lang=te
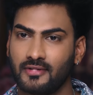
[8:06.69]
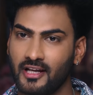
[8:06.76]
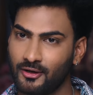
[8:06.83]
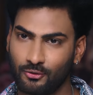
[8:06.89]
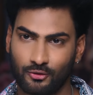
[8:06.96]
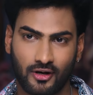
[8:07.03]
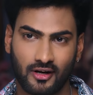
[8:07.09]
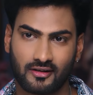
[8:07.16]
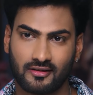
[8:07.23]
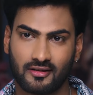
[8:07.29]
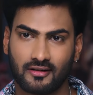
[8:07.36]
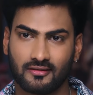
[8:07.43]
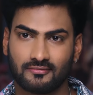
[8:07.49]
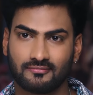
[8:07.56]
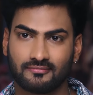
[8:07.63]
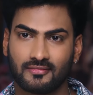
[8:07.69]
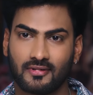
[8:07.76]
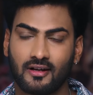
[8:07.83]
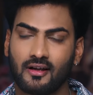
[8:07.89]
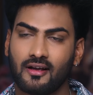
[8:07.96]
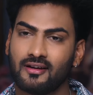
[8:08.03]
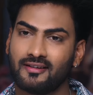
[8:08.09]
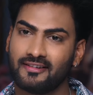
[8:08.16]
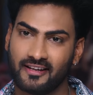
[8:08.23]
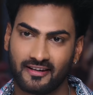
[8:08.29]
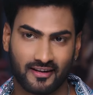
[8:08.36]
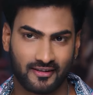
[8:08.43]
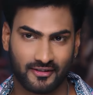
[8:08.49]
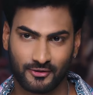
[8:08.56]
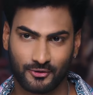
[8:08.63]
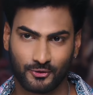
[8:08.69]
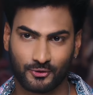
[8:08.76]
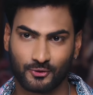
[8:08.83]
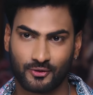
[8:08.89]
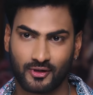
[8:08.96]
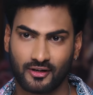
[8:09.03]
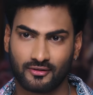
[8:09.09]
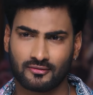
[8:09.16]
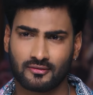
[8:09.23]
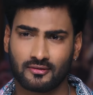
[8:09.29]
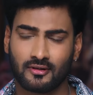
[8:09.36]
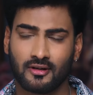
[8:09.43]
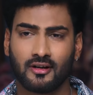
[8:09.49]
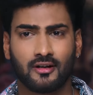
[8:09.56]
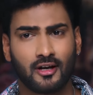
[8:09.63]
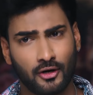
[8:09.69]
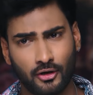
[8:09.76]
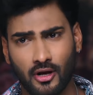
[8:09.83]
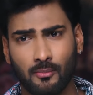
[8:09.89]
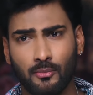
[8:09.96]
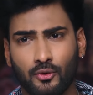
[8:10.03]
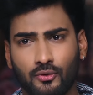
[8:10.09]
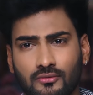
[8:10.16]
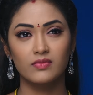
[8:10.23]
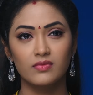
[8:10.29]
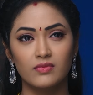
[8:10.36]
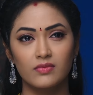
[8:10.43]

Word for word: నేనున్నాను కదా నేను అన్నీ చూసుకుంటాను నన్ను నమ్ము